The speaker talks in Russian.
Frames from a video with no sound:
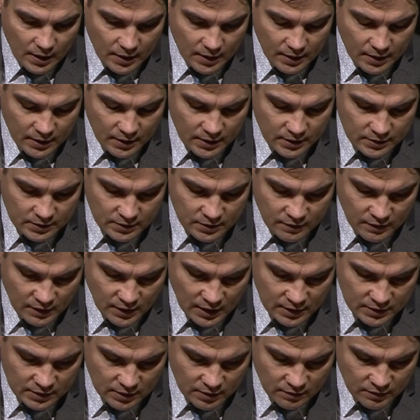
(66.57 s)
И с
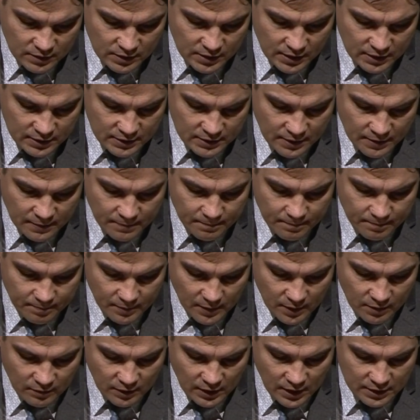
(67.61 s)
12 текста,
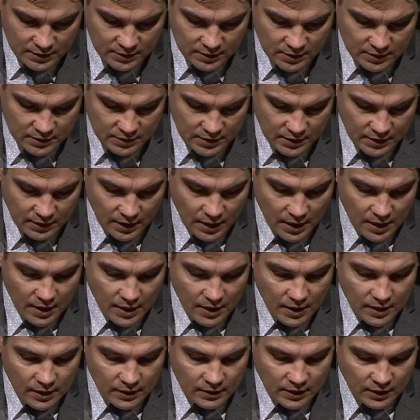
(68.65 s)
12 стих,
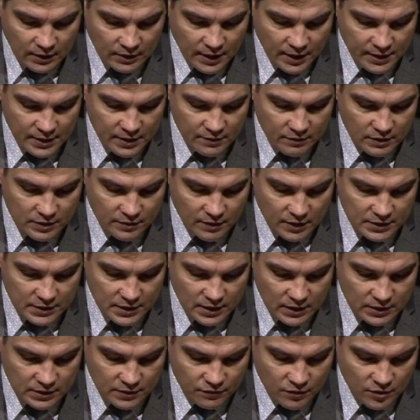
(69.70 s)
«Тогда они
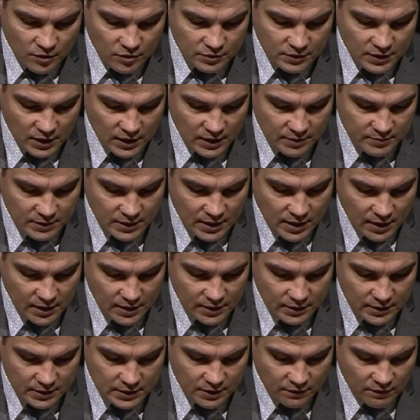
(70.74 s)
возвратились в Иерусалим с горы,
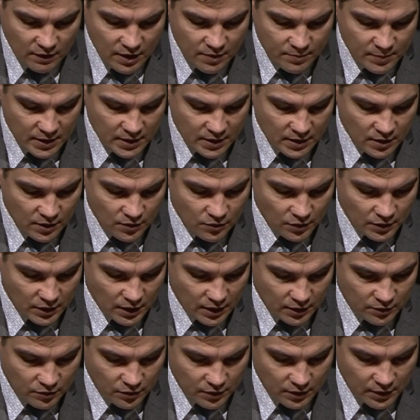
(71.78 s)
называемой Елеон,
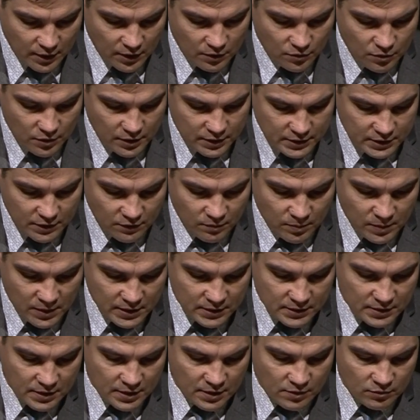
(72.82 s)
которая находится
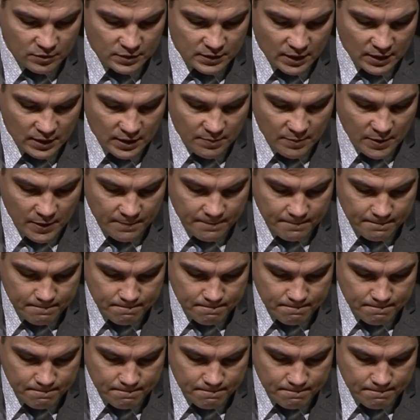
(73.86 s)
вблиз Иерусалима,